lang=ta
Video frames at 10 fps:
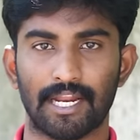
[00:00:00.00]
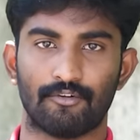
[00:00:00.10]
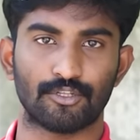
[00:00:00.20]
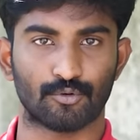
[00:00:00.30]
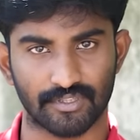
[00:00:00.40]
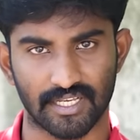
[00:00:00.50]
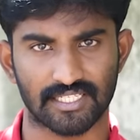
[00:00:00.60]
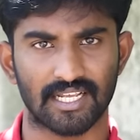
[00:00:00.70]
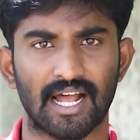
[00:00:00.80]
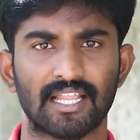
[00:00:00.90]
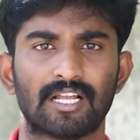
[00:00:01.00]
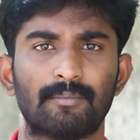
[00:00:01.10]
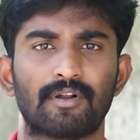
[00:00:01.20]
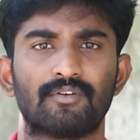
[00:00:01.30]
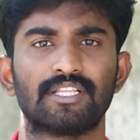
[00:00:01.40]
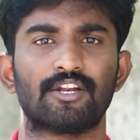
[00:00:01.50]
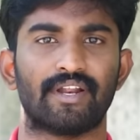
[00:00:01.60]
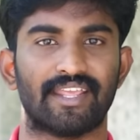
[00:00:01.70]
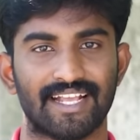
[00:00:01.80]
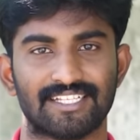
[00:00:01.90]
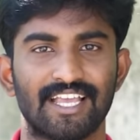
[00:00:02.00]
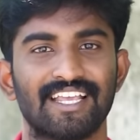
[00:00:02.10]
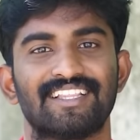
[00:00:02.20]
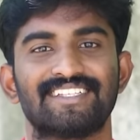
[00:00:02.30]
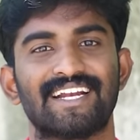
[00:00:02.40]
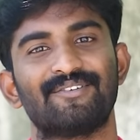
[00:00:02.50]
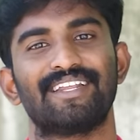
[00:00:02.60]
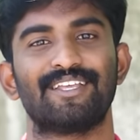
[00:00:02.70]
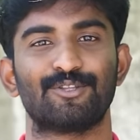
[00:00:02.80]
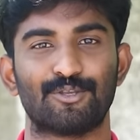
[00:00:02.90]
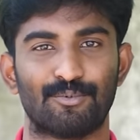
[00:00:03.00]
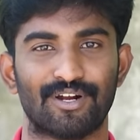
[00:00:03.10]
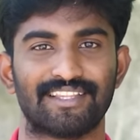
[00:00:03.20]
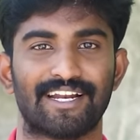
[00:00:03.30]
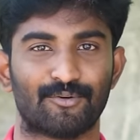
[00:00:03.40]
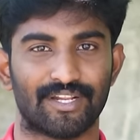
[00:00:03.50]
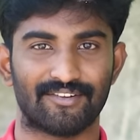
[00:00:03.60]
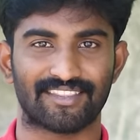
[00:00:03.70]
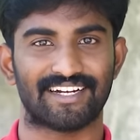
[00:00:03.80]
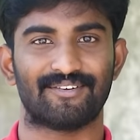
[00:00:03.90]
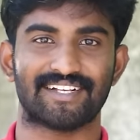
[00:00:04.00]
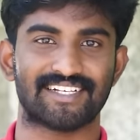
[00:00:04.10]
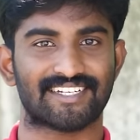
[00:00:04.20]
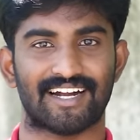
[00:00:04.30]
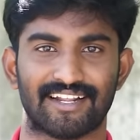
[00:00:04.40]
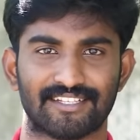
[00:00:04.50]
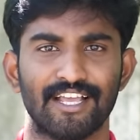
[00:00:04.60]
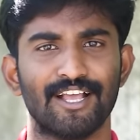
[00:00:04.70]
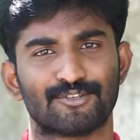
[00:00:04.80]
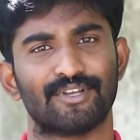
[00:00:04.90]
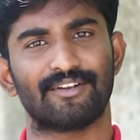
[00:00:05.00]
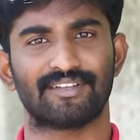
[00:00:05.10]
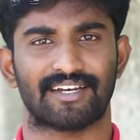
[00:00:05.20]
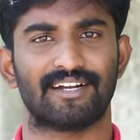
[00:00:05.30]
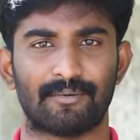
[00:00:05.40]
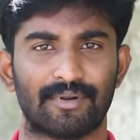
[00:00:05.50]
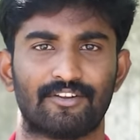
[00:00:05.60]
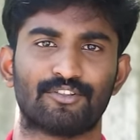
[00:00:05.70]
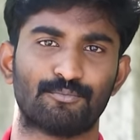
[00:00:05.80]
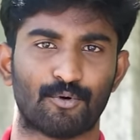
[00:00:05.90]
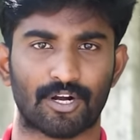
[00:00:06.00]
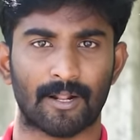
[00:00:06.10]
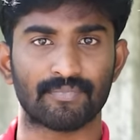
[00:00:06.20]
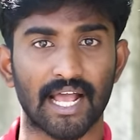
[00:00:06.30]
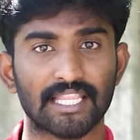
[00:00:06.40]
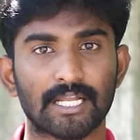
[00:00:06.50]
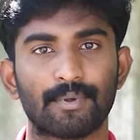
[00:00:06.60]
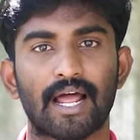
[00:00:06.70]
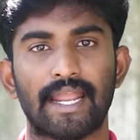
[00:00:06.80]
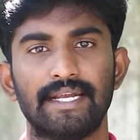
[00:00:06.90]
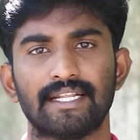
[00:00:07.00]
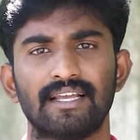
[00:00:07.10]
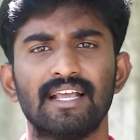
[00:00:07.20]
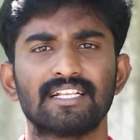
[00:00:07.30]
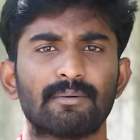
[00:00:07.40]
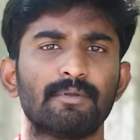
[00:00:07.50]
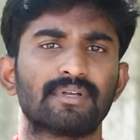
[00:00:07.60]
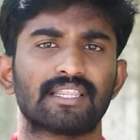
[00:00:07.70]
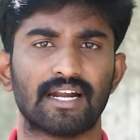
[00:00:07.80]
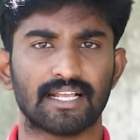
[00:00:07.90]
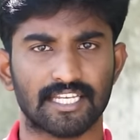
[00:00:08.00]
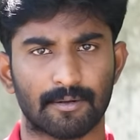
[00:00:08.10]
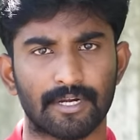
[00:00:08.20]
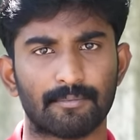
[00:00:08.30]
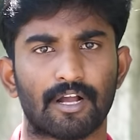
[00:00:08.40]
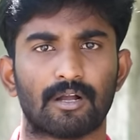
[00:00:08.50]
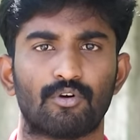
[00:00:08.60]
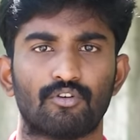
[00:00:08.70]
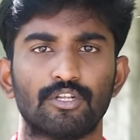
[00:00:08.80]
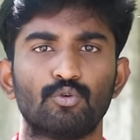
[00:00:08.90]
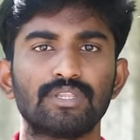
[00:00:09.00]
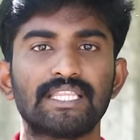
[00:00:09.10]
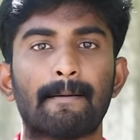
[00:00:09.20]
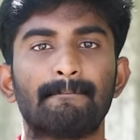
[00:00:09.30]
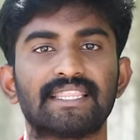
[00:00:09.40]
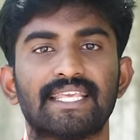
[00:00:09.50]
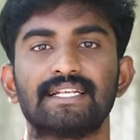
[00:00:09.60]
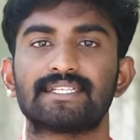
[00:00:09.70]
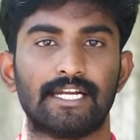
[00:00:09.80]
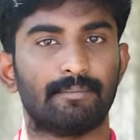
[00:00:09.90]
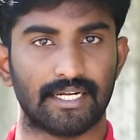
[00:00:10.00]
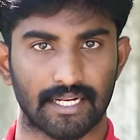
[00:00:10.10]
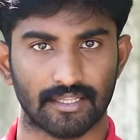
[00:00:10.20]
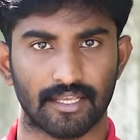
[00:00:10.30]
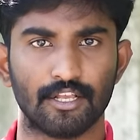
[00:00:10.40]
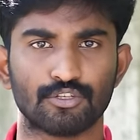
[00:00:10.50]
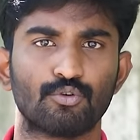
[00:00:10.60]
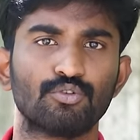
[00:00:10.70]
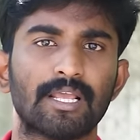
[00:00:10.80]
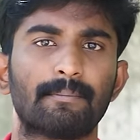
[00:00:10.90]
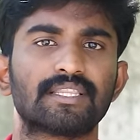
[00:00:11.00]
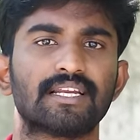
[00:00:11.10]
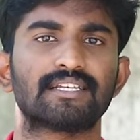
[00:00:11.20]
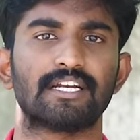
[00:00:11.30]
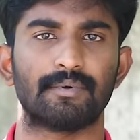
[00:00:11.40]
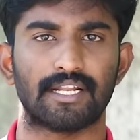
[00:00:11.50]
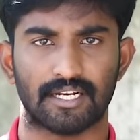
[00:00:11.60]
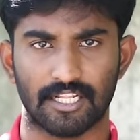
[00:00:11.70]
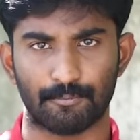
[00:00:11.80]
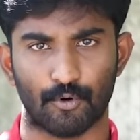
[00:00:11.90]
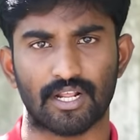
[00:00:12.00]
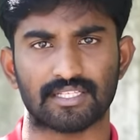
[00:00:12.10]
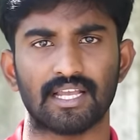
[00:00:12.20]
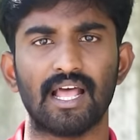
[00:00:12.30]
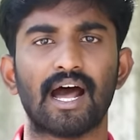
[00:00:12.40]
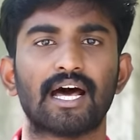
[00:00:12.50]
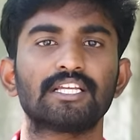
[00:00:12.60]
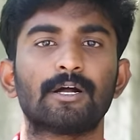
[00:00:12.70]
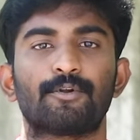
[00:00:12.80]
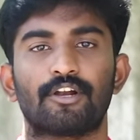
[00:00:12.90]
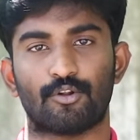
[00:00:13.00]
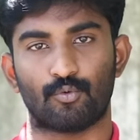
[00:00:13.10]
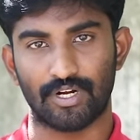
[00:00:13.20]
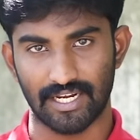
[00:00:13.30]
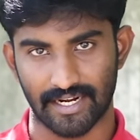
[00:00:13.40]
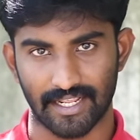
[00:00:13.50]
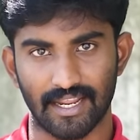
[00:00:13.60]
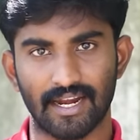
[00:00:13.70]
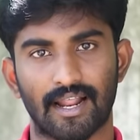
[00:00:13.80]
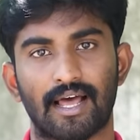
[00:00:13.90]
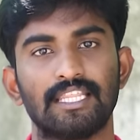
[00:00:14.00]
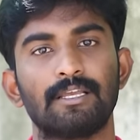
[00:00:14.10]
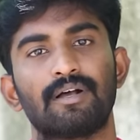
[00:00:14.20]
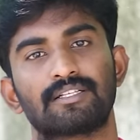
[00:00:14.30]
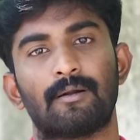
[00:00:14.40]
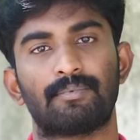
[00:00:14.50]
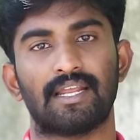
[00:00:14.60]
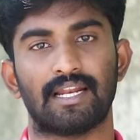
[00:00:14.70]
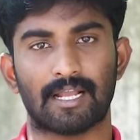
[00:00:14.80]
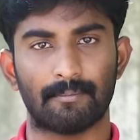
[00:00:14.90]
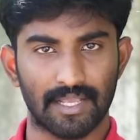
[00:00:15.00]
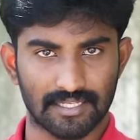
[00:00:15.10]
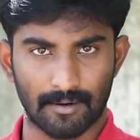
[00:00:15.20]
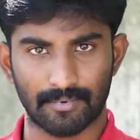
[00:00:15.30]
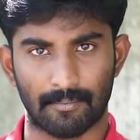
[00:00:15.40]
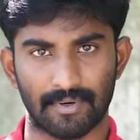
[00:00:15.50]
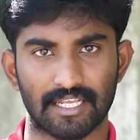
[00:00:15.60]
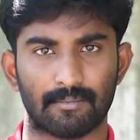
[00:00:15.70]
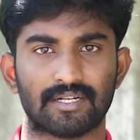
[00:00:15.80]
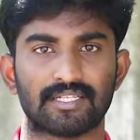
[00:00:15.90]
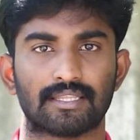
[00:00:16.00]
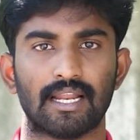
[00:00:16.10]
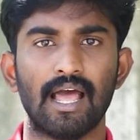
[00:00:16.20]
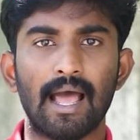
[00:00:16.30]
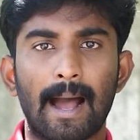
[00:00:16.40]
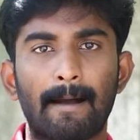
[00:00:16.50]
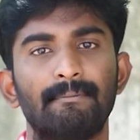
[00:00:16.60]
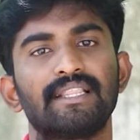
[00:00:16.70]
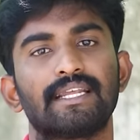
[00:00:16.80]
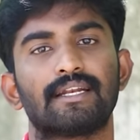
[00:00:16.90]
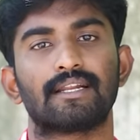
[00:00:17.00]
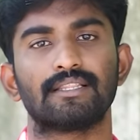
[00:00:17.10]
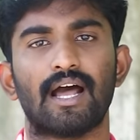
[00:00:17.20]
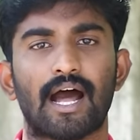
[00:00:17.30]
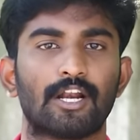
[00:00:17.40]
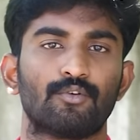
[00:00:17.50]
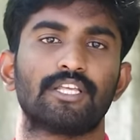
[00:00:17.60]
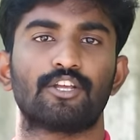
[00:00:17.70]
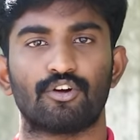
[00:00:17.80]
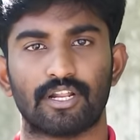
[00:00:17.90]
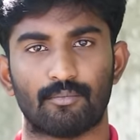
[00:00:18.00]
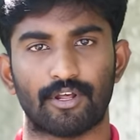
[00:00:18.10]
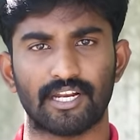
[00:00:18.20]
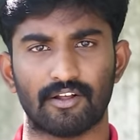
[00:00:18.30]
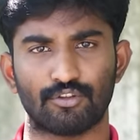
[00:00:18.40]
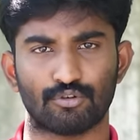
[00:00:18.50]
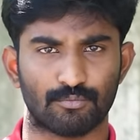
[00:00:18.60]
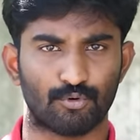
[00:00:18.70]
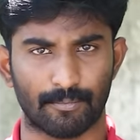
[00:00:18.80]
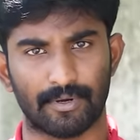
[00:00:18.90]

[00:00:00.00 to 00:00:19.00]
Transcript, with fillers: மேல் வந்து கொடுத்தாச்சு அதுக்கப்புறம் வந்து என்னோட ஏஜ் இந்த ஜனவரி இருபத்தி ஒம்போதுலேருந்து எனக்கு ஒரு இருபத்தி ரெண்டு வயசு ஸ்டார்ட் ஆச்சு ஸோ இருபத்தி ரெண்டு அப்படிங்கிறது வந்து போட்டலாம் அதுக்கப்புறம் ஹைட்டு சமீபத்தில் நான் செக் பண்ணி பார்க்கும்போது வந்து நூற்றி ஐம்பத்தி ஏழு சென்டிமீட்டர் இருந்தேன் ஸோ நூற்றி ஐம்பத்தி ஏழு சென்டிமீட்டருங்கிறத போட்டாச்சு அதுக்கப்புறம் என்னோட உடல் எடை நான் அதிகமாக சாப்பிட்டேன் இல்லை கம்மியாக சாப்பிட்டேன் அப்படிங்கிற பட்சத்தில் ஐம்பத்தி எட்டுலேருந்து அறுபது கிலோகிராம் வரைக்கும் நான் வந்து கொஞ்சம் முன்ன